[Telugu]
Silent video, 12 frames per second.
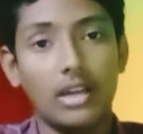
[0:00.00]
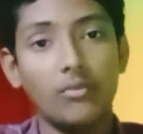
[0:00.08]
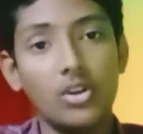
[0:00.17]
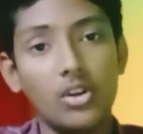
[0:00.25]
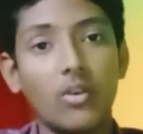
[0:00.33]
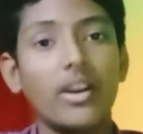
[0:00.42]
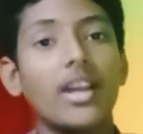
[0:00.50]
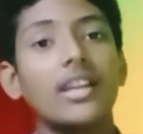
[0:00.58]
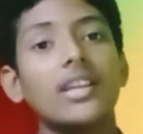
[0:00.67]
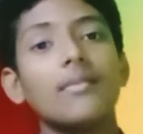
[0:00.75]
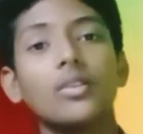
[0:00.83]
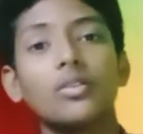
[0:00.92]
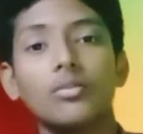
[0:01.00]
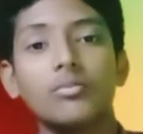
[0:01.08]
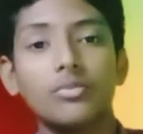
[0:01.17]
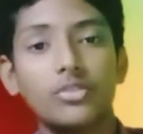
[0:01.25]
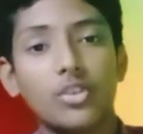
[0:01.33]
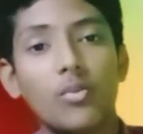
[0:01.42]
వండుకోవడానికి మొత్తం
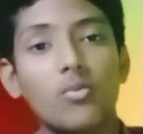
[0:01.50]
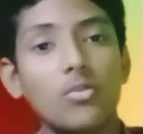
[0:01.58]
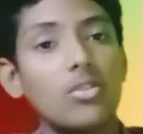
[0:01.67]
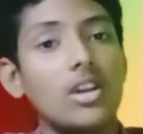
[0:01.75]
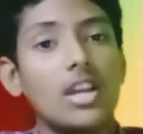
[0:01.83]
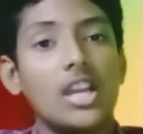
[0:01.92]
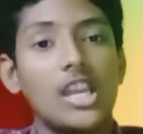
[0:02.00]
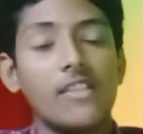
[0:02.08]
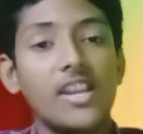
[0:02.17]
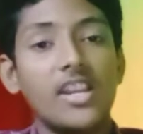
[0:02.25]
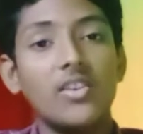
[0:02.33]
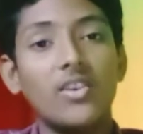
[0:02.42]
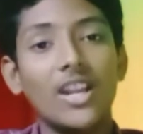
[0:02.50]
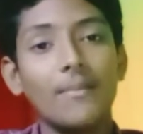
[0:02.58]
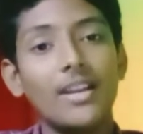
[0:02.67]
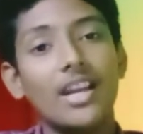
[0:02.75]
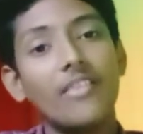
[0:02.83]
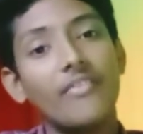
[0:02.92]
స్టవ్ ఇవన్నీ కూడా
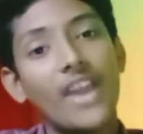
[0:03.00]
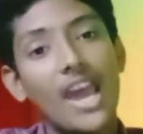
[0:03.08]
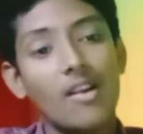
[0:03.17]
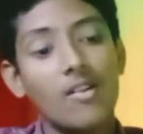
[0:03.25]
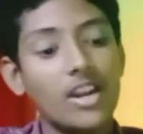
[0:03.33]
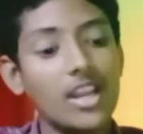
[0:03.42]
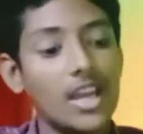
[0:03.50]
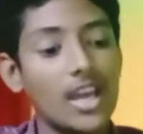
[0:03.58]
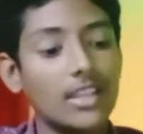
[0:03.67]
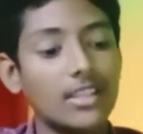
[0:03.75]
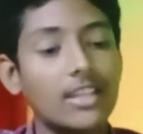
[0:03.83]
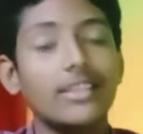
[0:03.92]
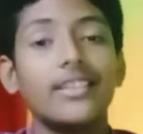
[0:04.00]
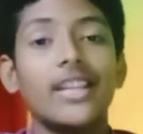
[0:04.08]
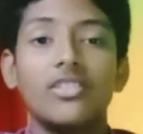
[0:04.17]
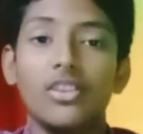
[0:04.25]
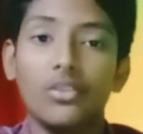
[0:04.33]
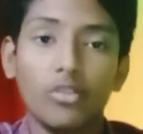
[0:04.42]
మనకి ఆ వ్యాన్లోనే అతను అయితే
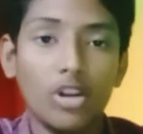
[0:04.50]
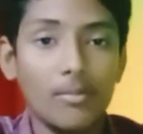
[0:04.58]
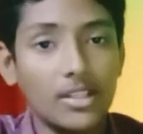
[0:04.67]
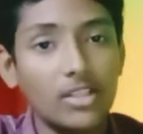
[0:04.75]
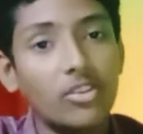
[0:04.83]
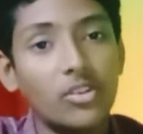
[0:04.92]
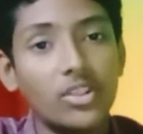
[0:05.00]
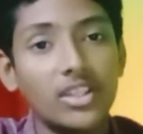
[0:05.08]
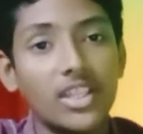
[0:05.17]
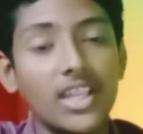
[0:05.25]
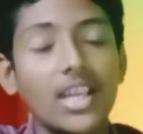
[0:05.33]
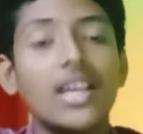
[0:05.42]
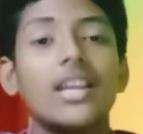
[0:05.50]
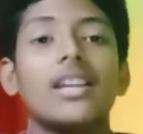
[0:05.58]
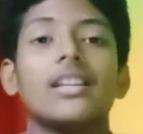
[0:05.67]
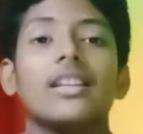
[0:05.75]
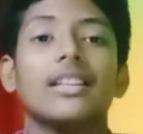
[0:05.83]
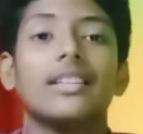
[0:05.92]
సెట్ చేసుకోవడం అయితే జరుగుతుంది
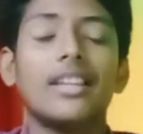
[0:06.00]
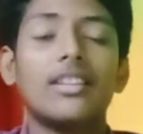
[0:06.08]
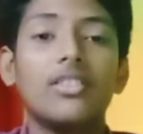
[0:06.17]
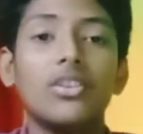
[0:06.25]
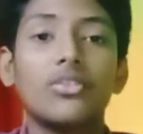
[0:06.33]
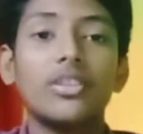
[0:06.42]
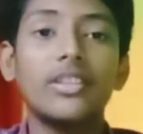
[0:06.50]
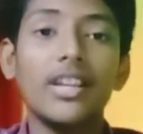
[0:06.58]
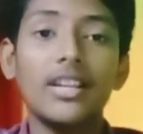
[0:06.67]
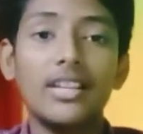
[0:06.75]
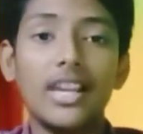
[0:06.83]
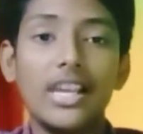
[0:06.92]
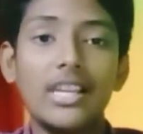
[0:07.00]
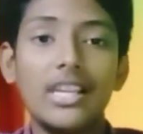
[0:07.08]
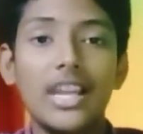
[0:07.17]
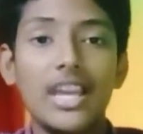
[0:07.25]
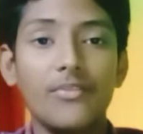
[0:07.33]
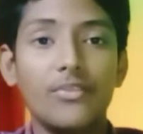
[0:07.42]
సెట్ చేసుకుని తన
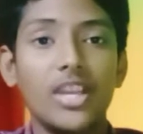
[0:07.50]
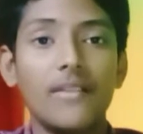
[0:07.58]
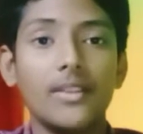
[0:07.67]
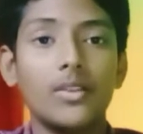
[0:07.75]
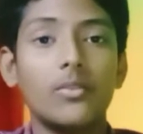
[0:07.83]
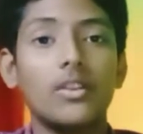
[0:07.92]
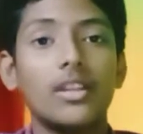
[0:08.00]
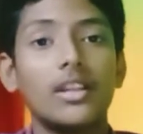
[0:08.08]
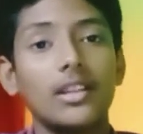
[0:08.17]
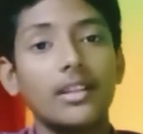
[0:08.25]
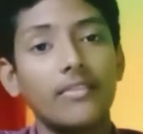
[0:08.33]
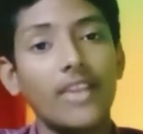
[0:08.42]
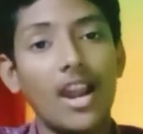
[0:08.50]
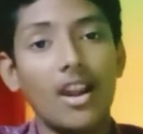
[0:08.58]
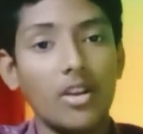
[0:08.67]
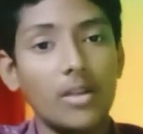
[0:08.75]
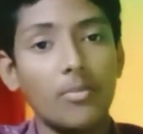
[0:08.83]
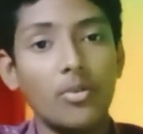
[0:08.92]
డైలీ లైఫ్ ఏ విధంగా ఉంటుంది అంటే
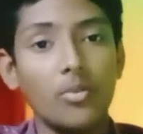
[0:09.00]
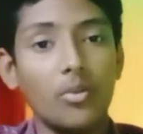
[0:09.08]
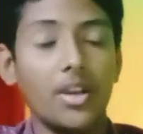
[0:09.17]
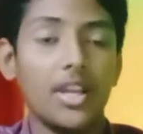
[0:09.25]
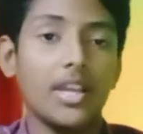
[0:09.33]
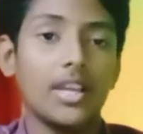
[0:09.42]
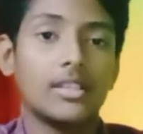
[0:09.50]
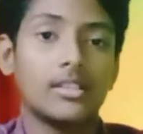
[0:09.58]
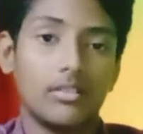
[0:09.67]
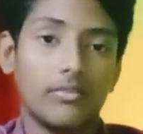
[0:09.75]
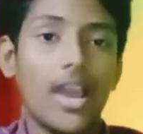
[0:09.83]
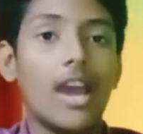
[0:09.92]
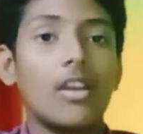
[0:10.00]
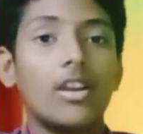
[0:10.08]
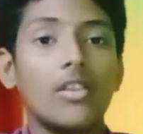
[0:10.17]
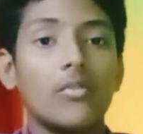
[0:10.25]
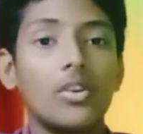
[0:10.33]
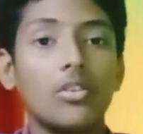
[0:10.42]
వ్యాన్లోనే పడుకుని
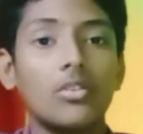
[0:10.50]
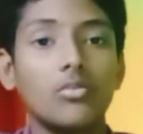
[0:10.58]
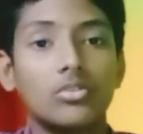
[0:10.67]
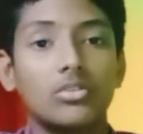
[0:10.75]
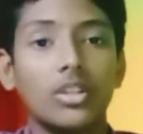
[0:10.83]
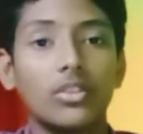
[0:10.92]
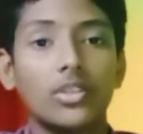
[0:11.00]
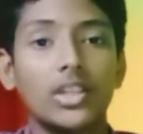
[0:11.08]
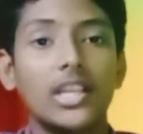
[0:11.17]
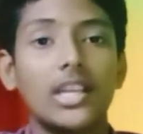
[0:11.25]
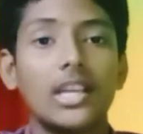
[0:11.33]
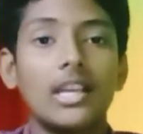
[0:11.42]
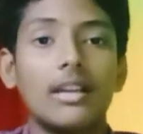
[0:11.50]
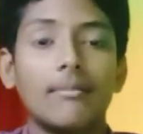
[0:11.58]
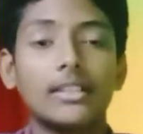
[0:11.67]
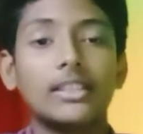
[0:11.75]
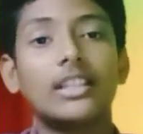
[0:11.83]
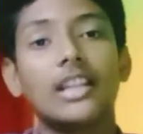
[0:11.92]
వ్యాన్లోనే వండుకుని కుక్ చేసుకుని
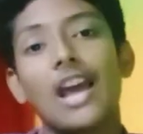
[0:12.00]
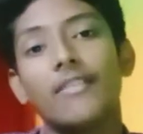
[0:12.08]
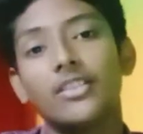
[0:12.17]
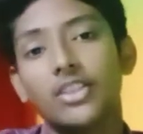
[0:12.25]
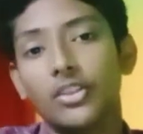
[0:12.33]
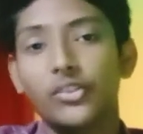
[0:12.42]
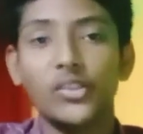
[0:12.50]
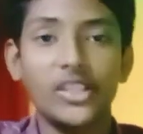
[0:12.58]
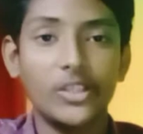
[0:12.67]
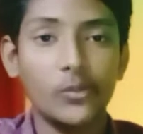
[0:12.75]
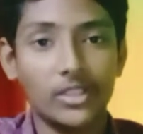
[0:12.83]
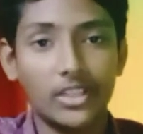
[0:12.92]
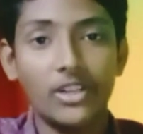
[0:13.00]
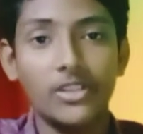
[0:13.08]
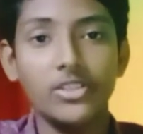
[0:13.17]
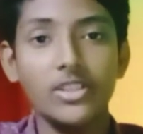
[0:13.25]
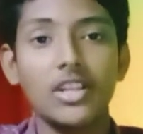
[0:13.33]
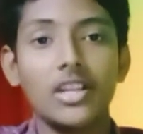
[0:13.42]
మనకి ట్రావెల్ చేస్తూ అయితే ఉంటాడు